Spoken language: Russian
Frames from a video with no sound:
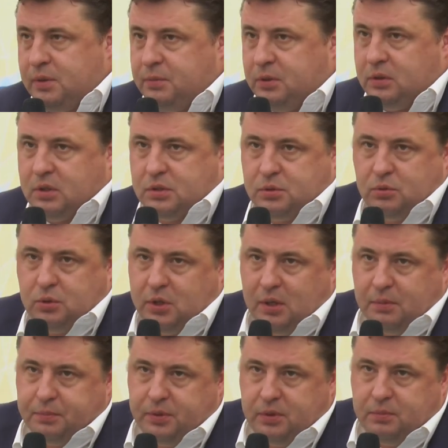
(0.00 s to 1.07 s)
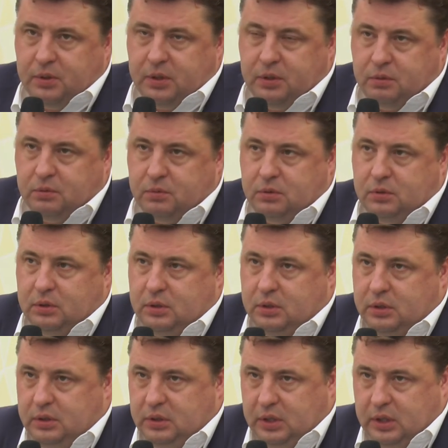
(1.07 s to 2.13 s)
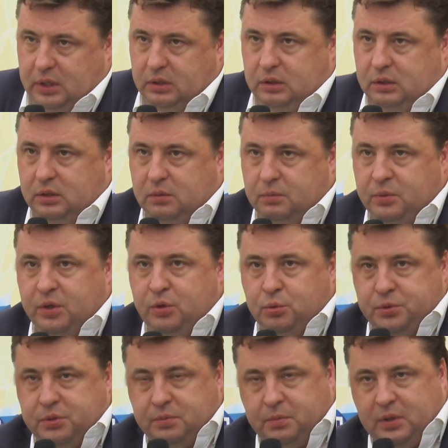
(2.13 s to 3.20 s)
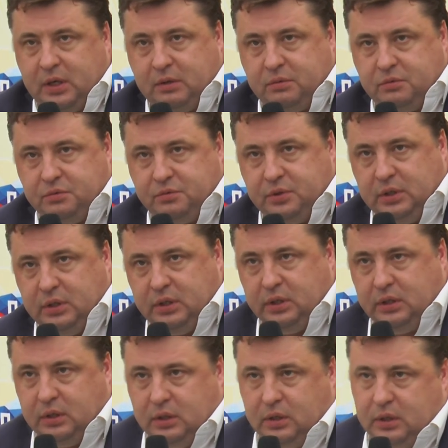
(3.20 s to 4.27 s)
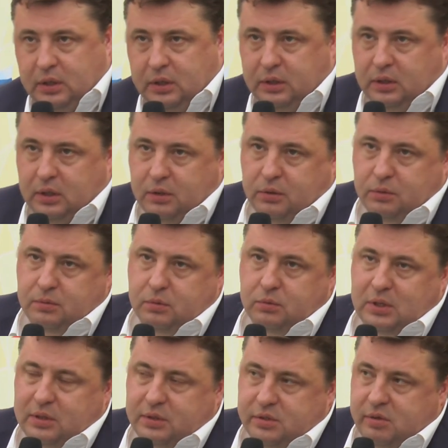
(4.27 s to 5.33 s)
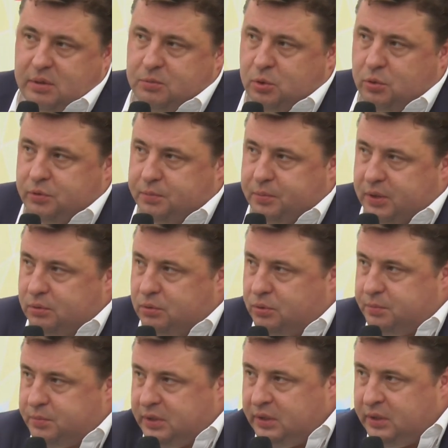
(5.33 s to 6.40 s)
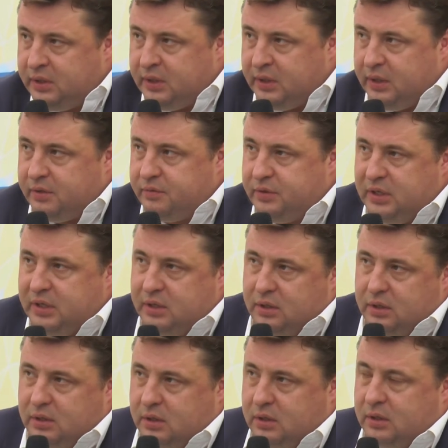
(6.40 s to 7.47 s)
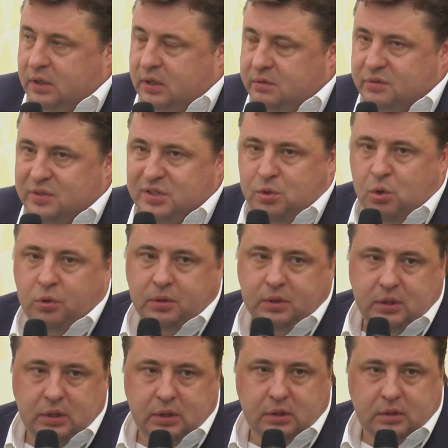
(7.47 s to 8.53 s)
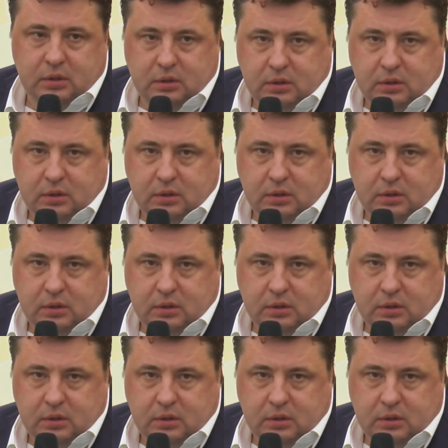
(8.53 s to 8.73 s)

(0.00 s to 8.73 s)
момент, насколько я понимаю, э, нет. Мы у себя ввели э, такой, ну, так называемый новый продукт. Мы ввели инновационные,